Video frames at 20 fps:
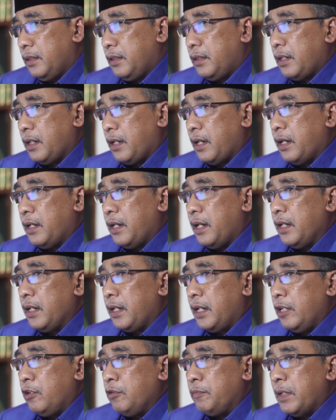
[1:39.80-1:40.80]

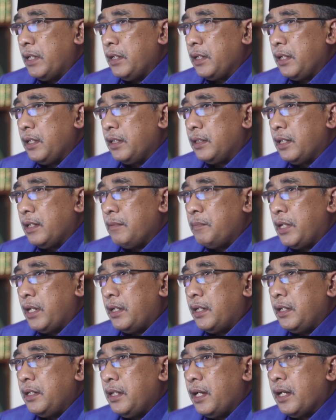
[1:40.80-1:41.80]
Terkadang kehidupan kita
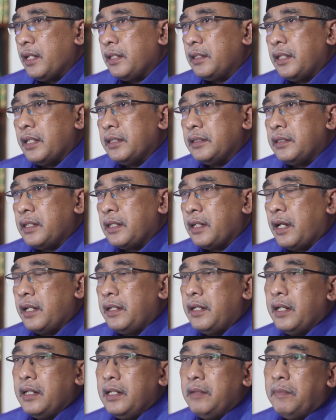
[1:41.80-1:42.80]
berada di atas,
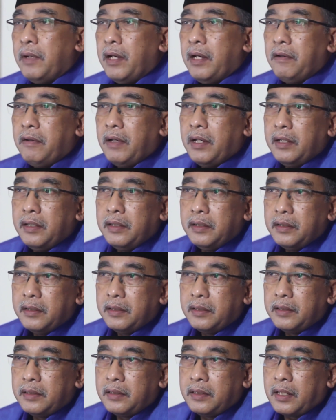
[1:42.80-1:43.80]
terkadang di bawah,
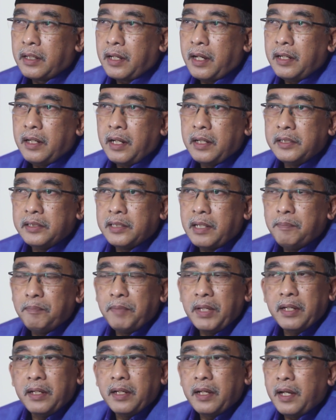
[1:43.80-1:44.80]
terkadang di
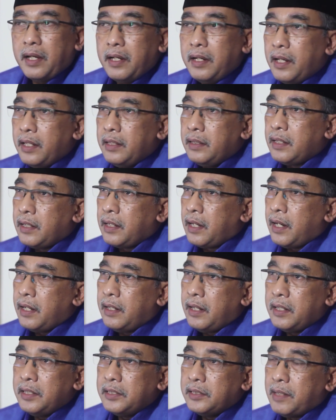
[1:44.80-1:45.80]
samping kanan,
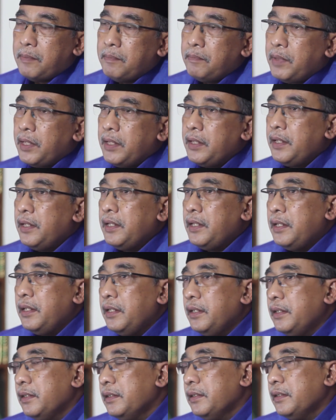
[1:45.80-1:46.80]
terkadang di samping
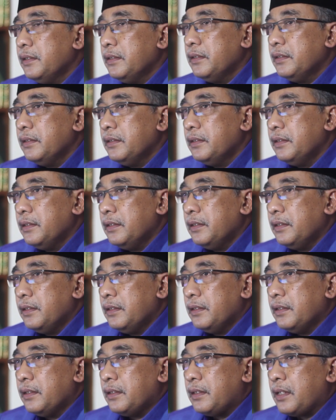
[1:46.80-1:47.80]
kiri.
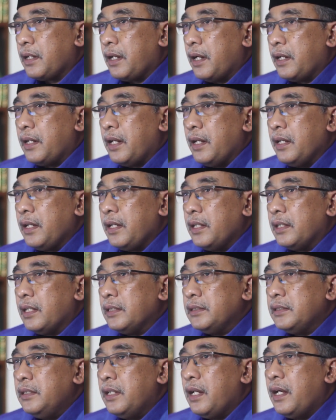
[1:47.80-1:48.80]
Terkadang
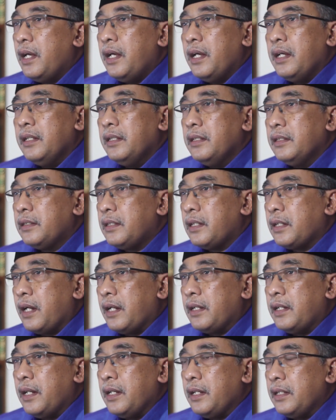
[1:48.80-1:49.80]
kita senang,
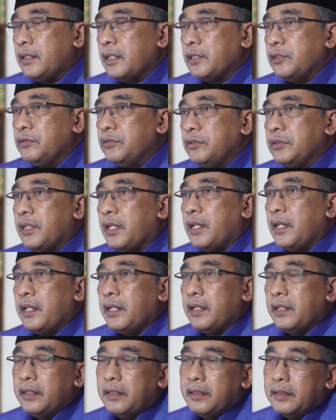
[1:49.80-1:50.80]
terkadang kita
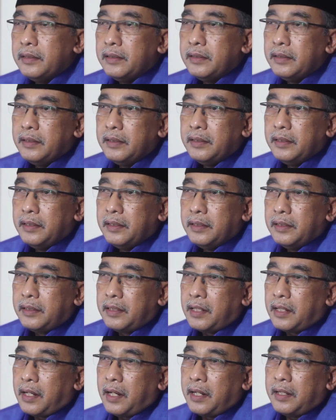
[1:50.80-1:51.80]
susah,
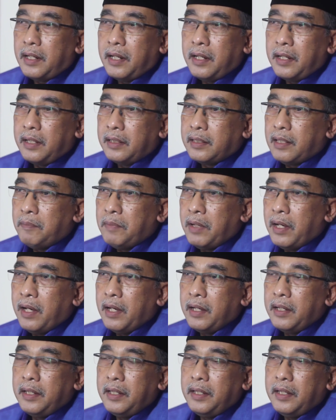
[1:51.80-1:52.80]
terkadang kita
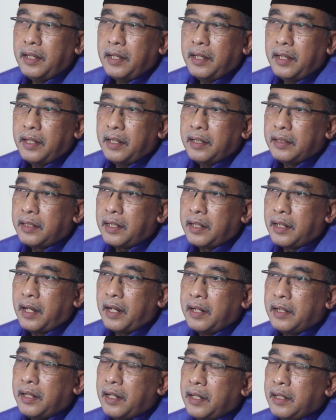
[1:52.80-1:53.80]
bahagia,
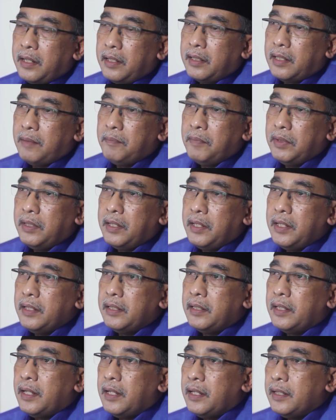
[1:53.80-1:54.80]
terkadang kita
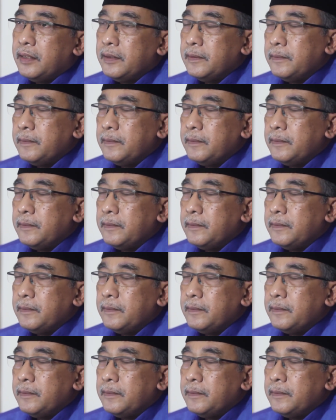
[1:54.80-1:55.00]
menderita,